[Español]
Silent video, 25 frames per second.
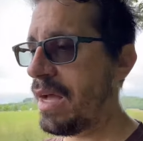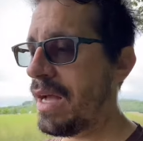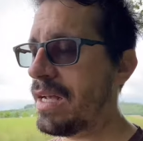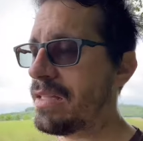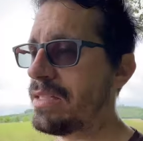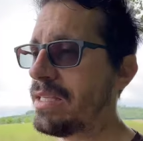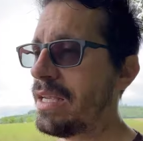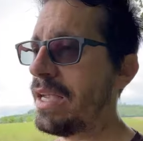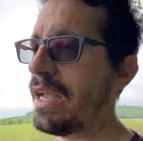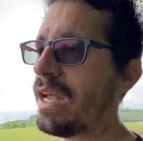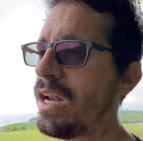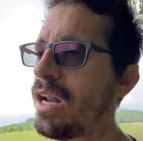
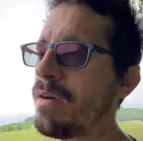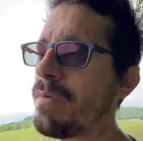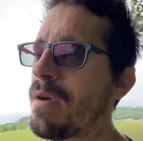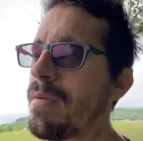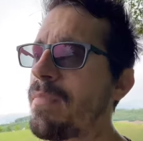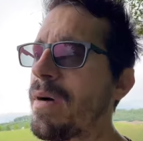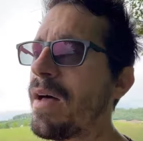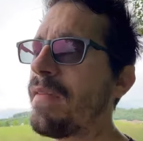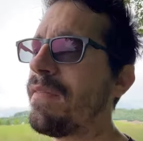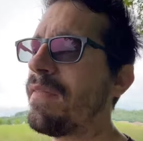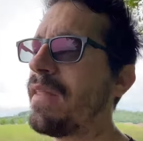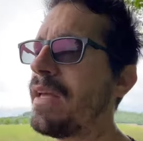Así que no
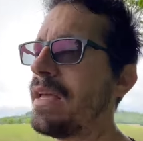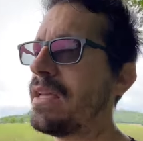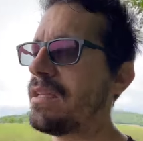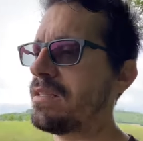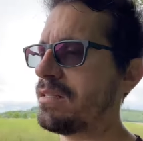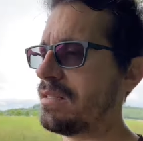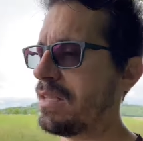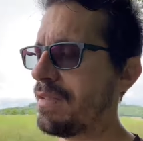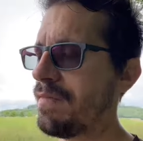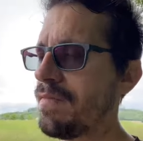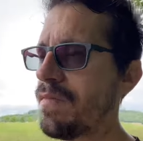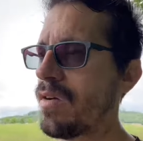me
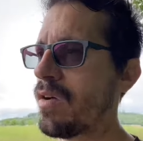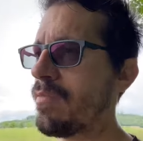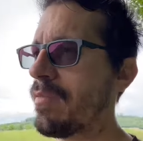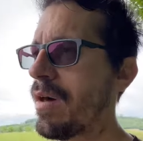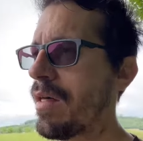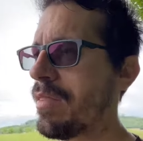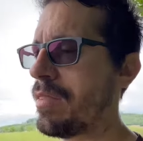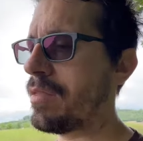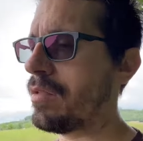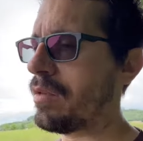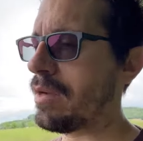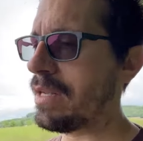mandéis
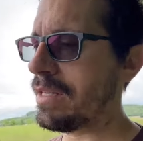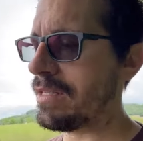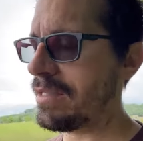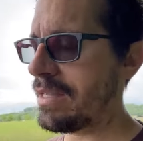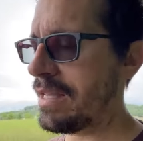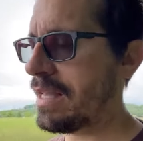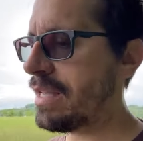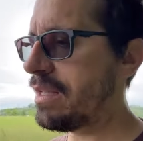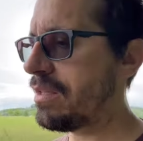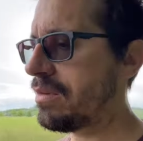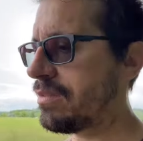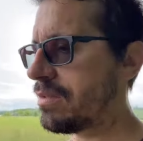informaciones
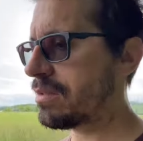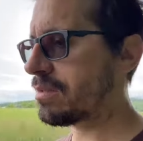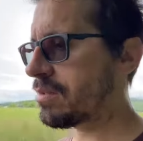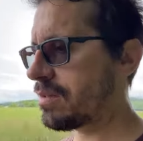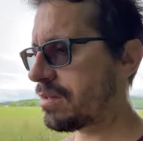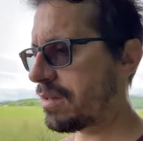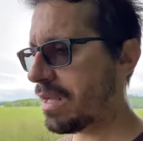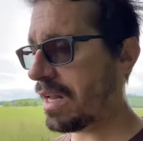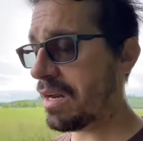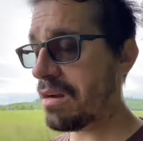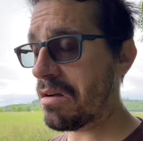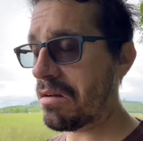de
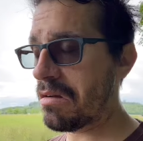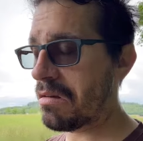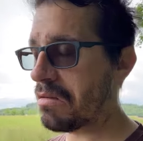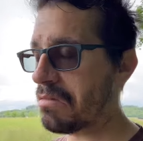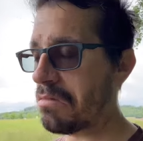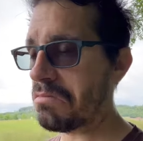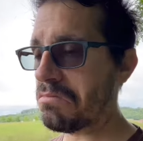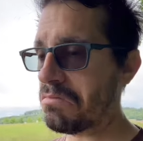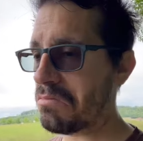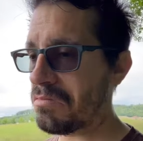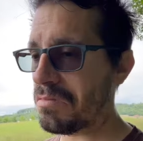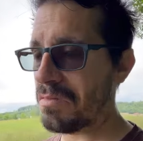ellos, que
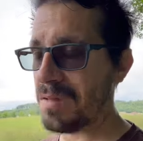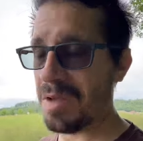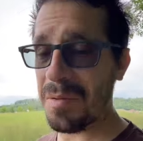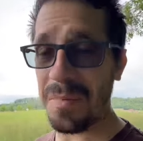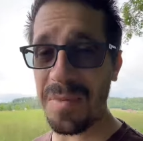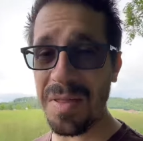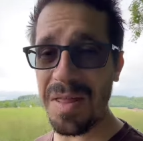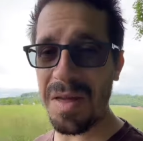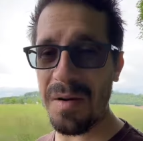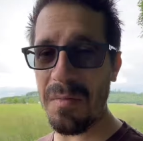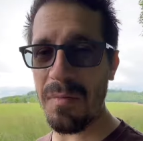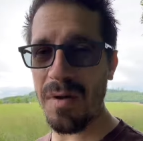no que
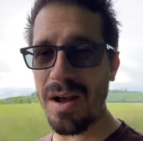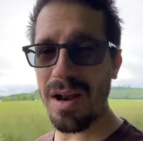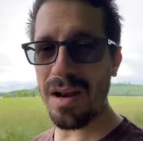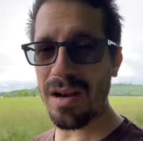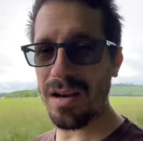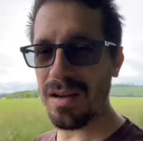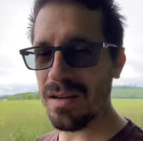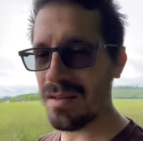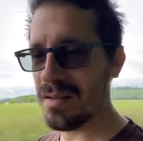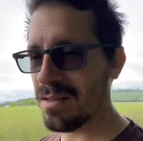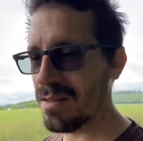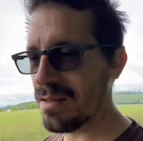me da
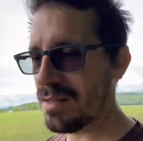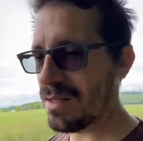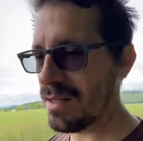igual.